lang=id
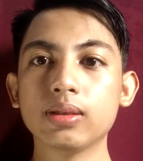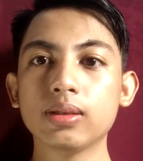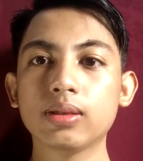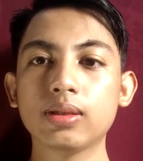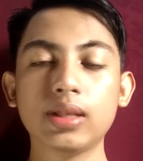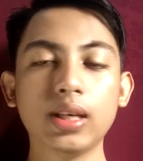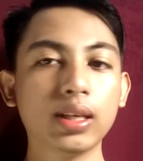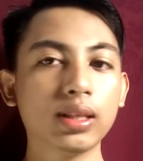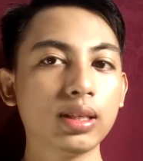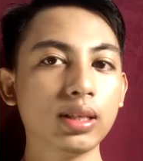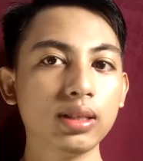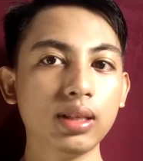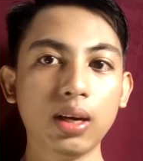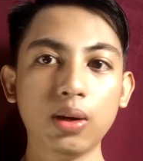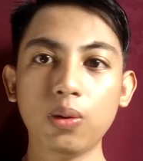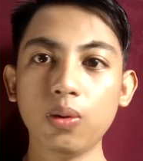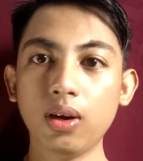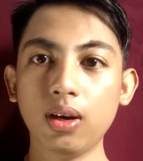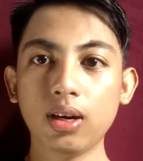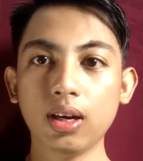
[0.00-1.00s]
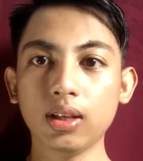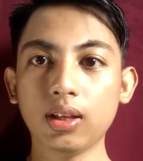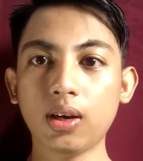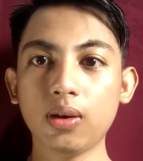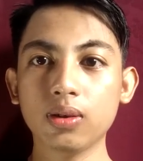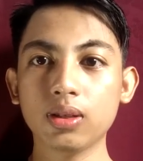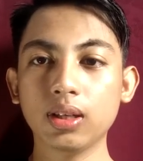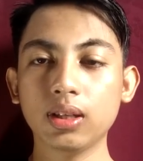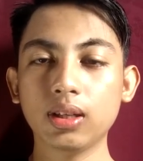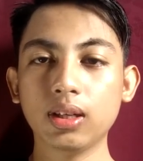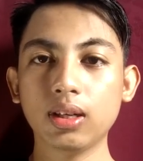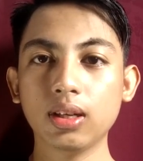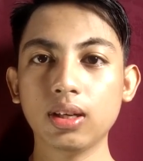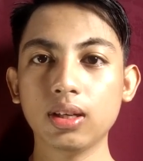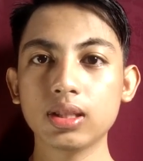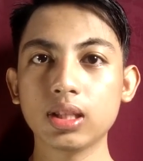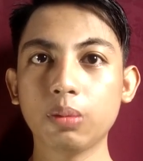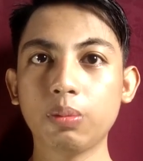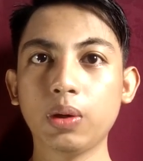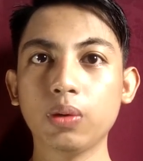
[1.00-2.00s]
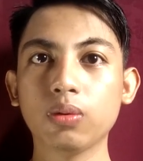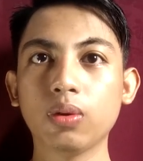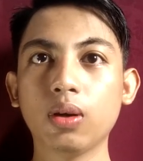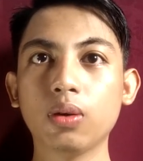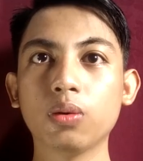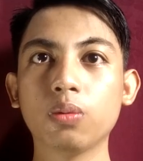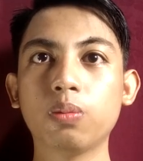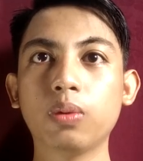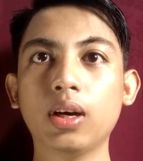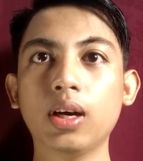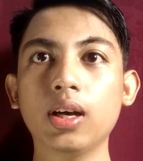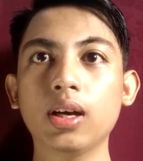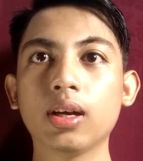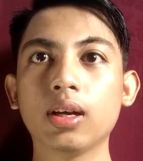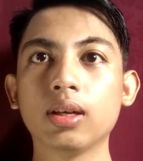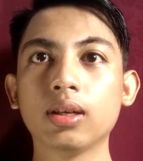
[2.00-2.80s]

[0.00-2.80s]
channelnya gua nggak tahu channelnya siapa udah lupa.